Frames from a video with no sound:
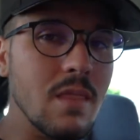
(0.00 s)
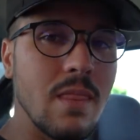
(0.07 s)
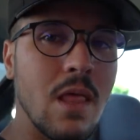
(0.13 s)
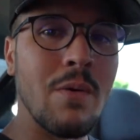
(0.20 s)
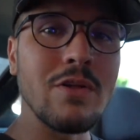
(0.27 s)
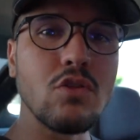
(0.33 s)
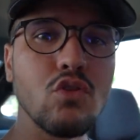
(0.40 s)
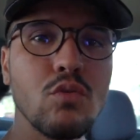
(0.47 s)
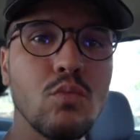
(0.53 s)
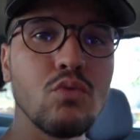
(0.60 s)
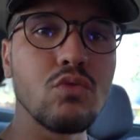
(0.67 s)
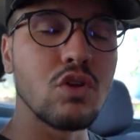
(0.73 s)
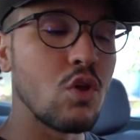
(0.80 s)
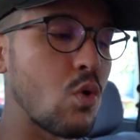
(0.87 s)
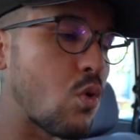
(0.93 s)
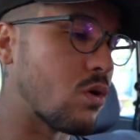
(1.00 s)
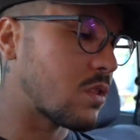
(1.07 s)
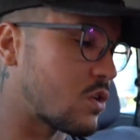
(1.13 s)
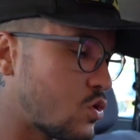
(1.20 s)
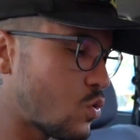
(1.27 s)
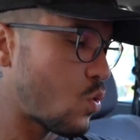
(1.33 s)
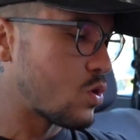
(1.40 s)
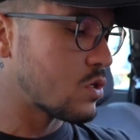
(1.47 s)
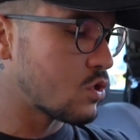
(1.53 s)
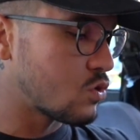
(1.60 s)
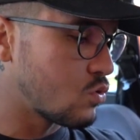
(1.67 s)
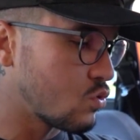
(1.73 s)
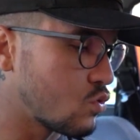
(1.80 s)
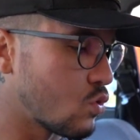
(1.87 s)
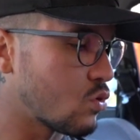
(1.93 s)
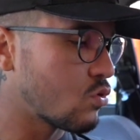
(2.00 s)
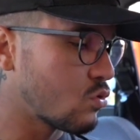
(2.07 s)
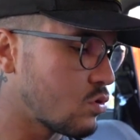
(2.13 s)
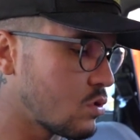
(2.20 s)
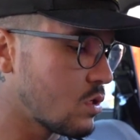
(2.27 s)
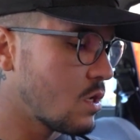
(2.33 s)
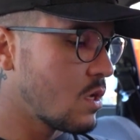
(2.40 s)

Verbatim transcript: Não é todo mundo que encontra as coisas dos outros